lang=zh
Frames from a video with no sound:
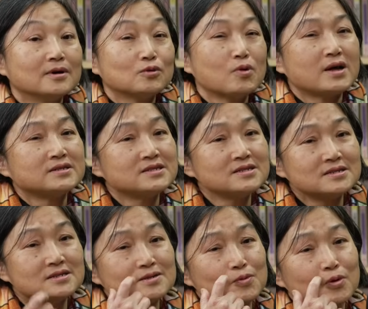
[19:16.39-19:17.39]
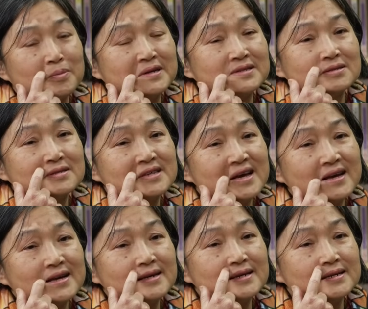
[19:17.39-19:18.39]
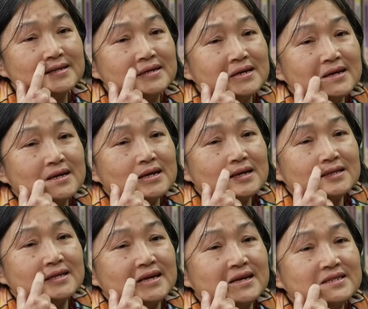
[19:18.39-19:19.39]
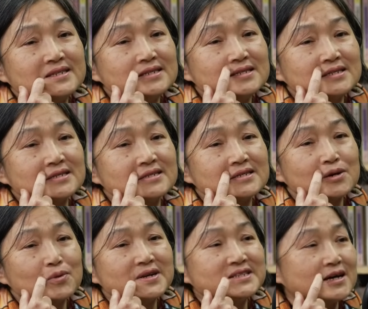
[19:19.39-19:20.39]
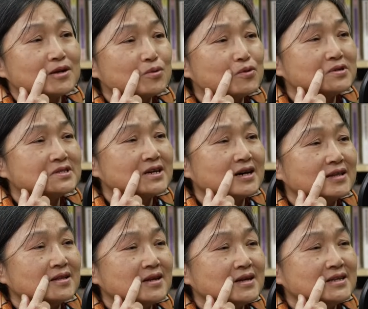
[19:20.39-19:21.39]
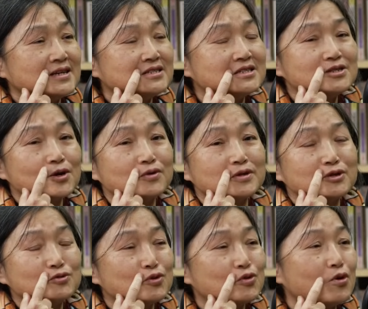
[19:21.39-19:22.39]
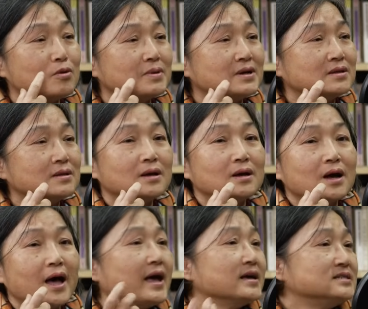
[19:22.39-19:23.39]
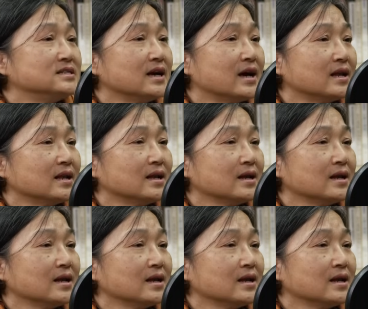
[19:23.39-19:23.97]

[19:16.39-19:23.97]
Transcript: 对啊，其实我们在叠砌石这个围墙的过程，也是有人说我们 A 钱，